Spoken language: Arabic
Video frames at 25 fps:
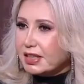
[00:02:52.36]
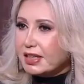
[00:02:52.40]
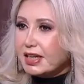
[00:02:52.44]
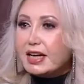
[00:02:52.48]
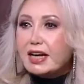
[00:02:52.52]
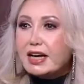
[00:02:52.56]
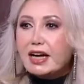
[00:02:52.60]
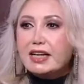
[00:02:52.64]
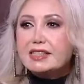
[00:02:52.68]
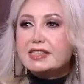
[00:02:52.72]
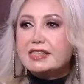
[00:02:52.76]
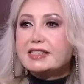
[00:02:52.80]

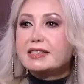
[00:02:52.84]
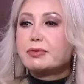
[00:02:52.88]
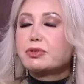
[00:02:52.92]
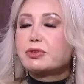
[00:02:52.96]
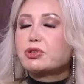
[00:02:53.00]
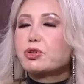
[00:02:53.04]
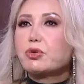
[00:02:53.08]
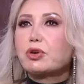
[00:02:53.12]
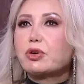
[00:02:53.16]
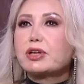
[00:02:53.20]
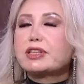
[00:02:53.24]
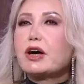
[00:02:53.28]
لا اصل
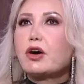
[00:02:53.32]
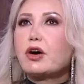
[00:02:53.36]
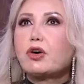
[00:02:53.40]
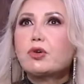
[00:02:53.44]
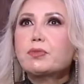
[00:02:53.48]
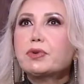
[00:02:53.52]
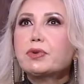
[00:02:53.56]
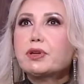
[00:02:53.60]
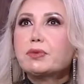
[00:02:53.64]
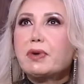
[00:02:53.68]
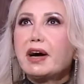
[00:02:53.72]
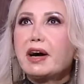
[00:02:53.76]
وانا
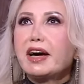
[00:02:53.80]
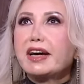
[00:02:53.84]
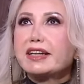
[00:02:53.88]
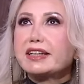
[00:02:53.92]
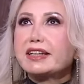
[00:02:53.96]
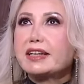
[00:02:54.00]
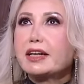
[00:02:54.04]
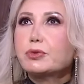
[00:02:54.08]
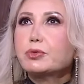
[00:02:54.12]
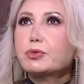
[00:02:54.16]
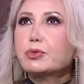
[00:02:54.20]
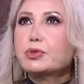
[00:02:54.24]
عمري ما
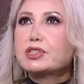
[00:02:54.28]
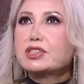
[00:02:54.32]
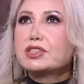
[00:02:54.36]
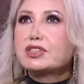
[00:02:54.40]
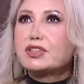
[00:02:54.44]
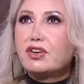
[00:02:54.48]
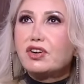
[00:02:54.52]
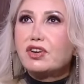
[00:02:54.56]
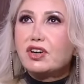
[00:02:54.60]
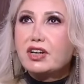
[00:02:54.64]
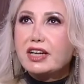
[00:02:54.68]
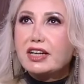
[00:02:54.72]

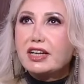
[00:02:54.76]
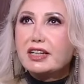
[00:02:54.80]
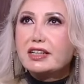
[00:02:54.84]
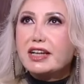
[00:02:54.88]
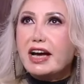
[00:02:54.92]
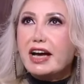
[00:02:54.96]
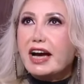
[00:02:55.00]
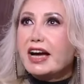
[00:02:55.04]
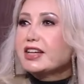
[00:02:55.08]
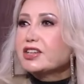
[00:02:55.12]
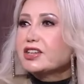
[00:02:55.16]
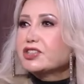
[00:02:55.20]
هتجوز راجل
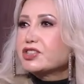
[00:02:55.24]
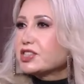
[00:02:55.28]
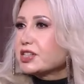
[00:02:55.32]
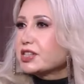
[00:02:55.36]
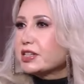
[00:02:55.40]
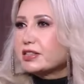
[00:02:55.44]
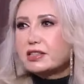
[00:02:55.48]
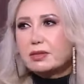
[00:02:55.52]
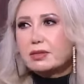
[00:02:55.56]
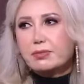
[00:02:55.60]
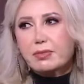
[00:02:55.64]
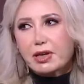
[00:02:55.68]
يعيش
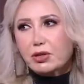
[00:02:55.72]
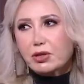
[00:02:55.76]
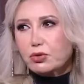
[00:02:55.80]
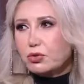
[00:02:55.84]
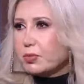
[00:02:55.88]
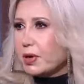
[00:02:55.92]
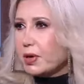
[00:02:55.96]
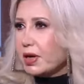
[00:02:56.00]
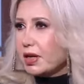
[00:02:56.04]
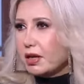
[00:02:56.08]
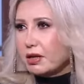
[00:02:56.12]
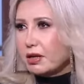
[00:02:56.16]
ست
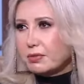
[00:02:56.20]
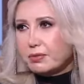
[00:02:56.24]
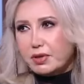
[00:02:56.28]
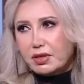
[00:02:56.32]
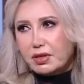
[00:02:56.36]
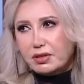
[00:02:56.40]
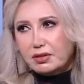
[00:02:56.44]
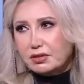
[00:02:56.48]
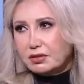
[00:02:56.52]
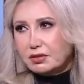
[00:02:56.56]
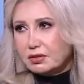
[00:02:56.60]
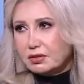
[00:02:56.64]
مغلوبه على امرها